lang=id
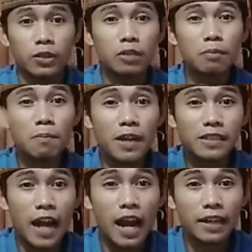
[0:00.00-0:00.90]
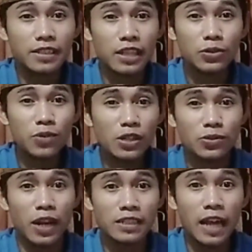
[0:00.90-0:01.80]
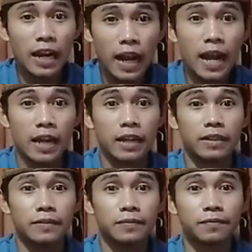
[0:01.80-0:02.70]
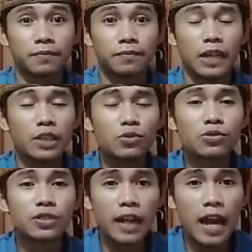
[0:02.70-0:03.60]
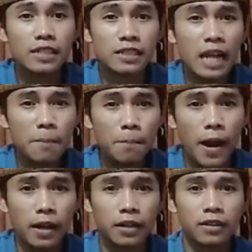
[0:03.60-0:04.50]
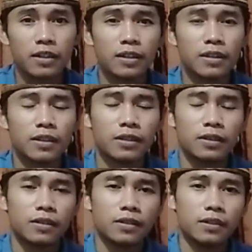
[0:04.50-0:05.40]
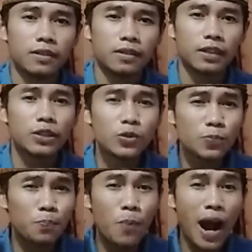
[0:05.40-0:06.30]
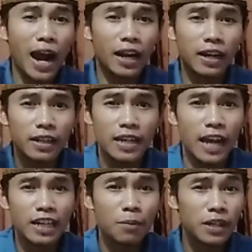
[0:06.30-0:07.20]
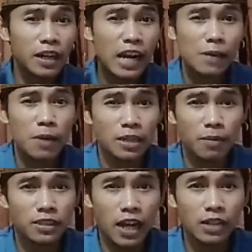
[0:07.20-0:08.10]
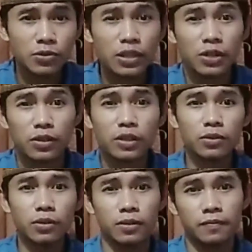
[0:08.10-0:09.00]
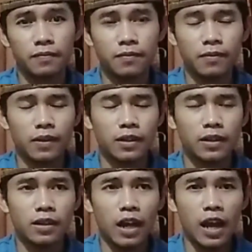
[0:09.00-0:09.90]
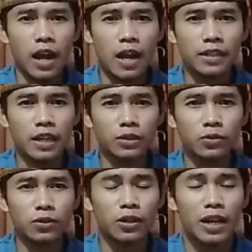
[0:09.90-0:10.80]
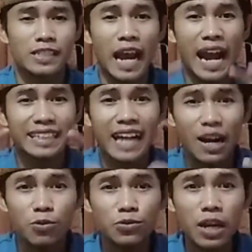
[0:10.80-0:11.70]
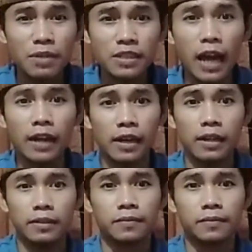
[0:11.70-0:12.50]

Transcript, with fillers: Membaca hadisnya juga sudah salah. Itu jelas nampak. Itu bakal geli Anda mendengar baca-bacaan Sugik Nur itu ayatul sangat kaku dia bicara.